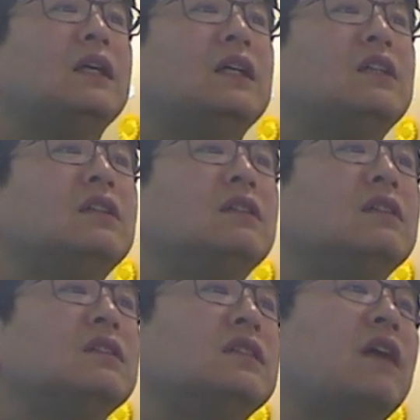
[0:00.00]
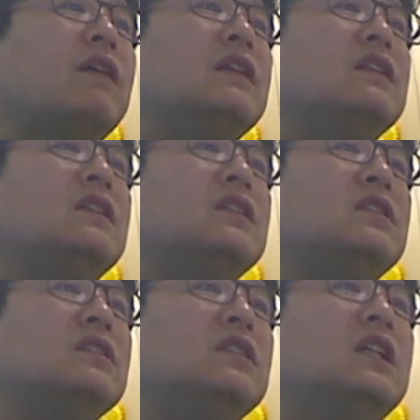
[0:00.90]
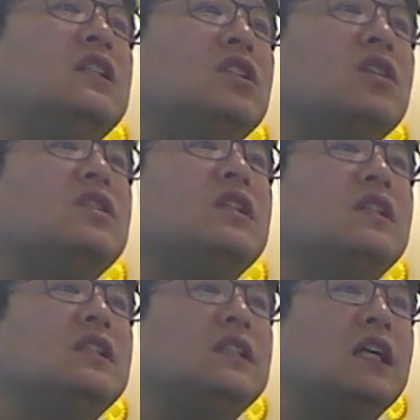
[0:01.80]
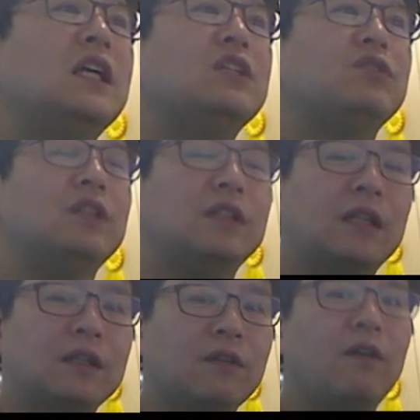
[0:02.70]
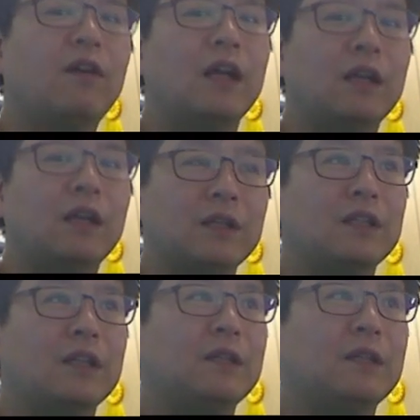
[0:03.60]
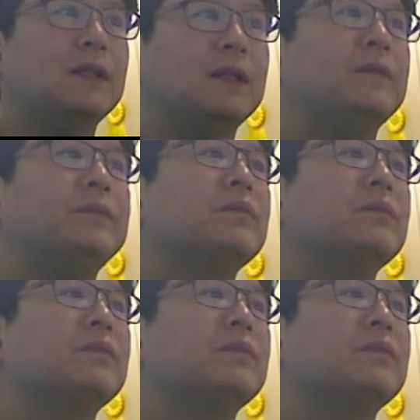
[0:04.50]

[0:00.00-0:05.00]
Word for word: 그런 사건 등의 처치를 시행할 수도 있다는 거 알고 계셔야 됩니다.